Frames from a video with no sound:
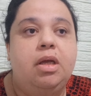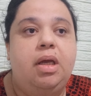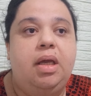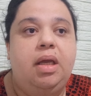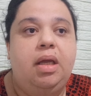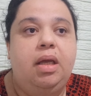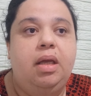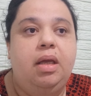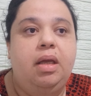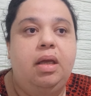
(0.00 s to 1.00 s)

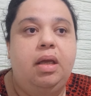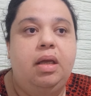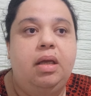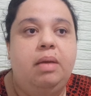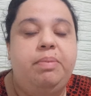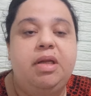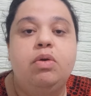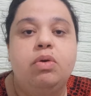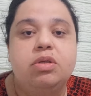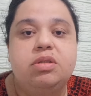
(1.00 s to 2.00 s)
É, é
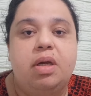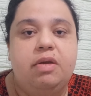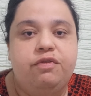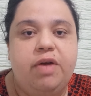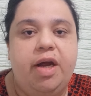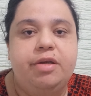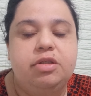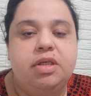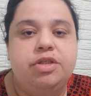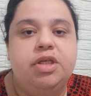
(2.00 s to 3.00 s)
perigoso dar
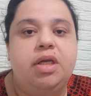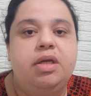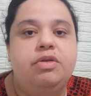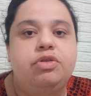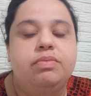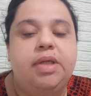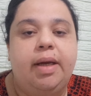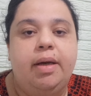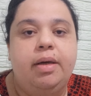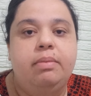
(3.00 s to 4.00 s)
infarto na gente, um
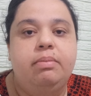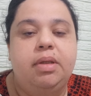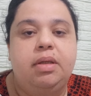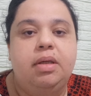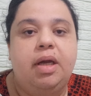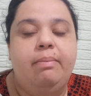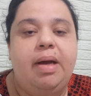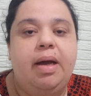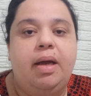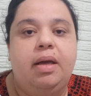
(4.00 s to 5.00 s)
derrame,
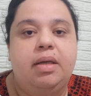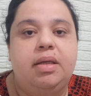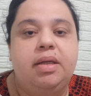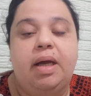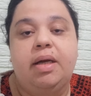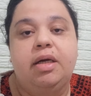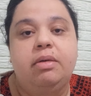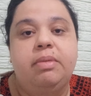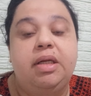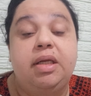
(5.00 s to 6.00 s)
acabar que na
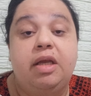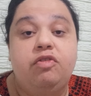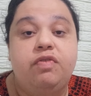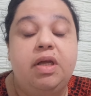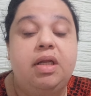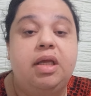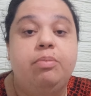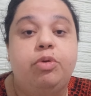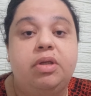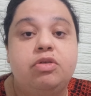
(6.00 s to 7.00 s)
cama ninguém vê, ninguém
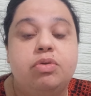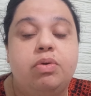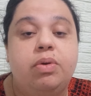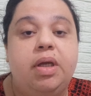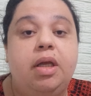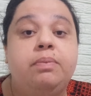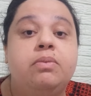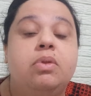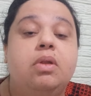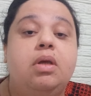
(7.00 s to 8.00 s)
poder socorrer.
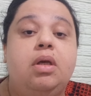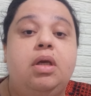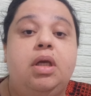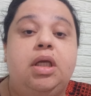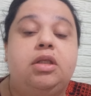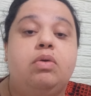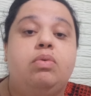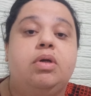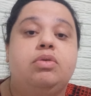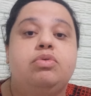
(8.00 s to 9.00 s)
Então,
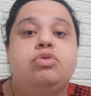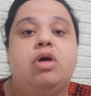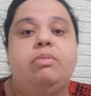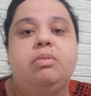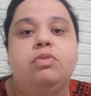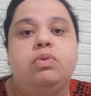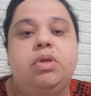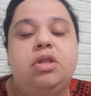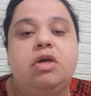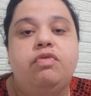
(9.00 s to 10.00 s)
quando sobe
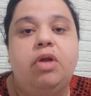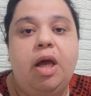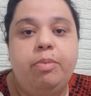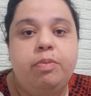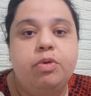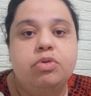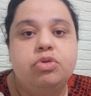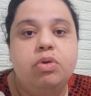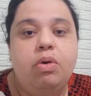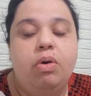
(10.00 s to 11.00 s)
muito, eu vou lá pro
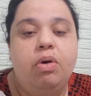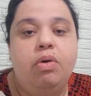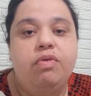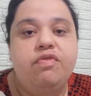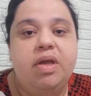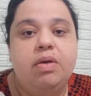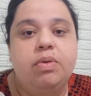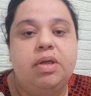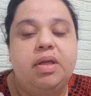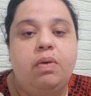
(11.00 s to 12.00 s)
pronto-socorro ver
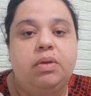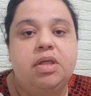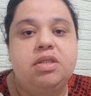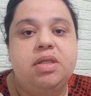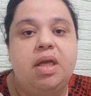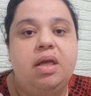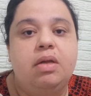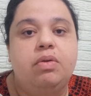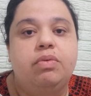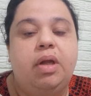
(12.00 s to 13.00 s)
o que tá
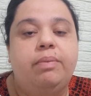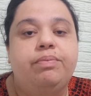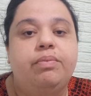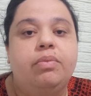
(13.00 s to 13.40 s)
acontecendo, né?